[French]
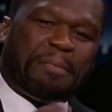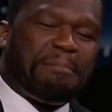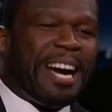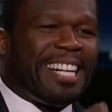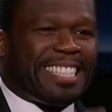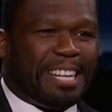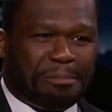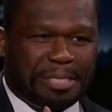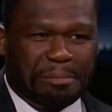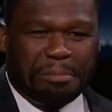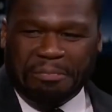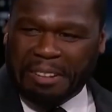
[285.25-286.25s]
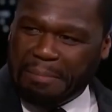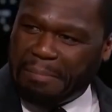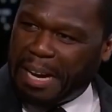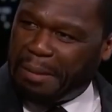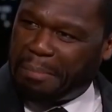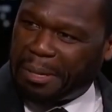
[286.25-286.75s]
que ce ne sont que des
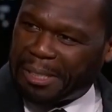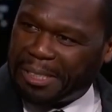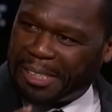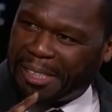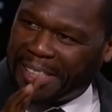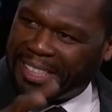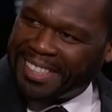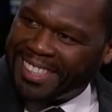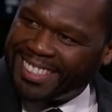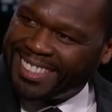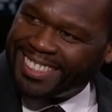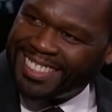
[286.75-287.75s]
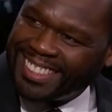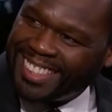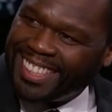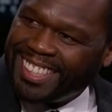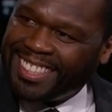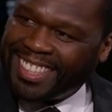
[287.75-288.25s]
exemples, vous pouvez très bien
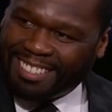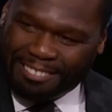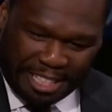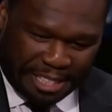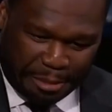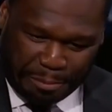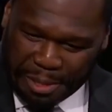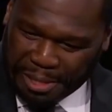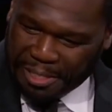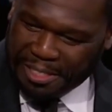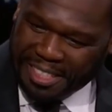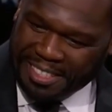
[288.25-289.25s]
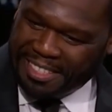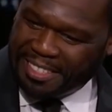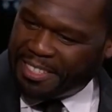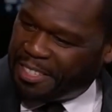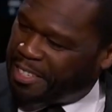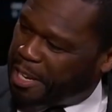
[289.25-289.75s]
être un sportif intellectuel
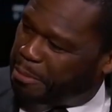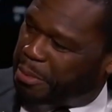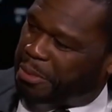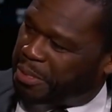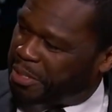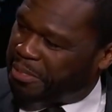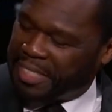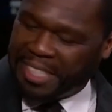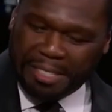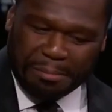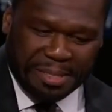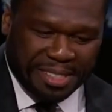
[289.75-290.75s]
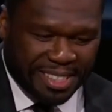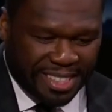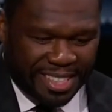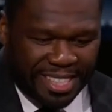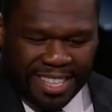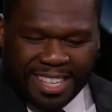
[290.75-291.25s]
jouant très bien du piano ou autre
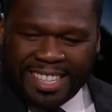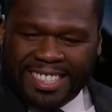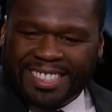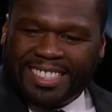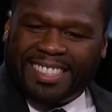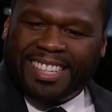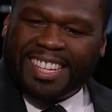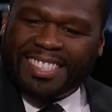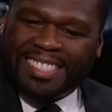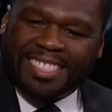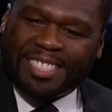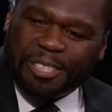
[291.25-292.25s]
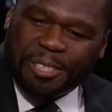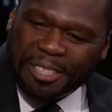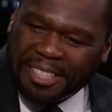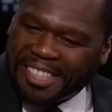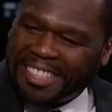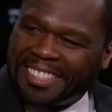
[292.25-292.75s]
chose comme moi par exemple j'ai
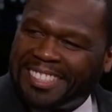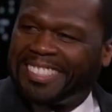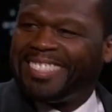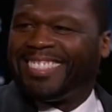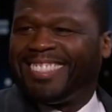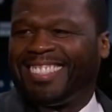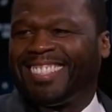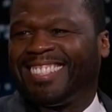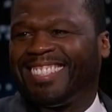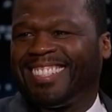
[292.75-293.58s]
choisi la musique.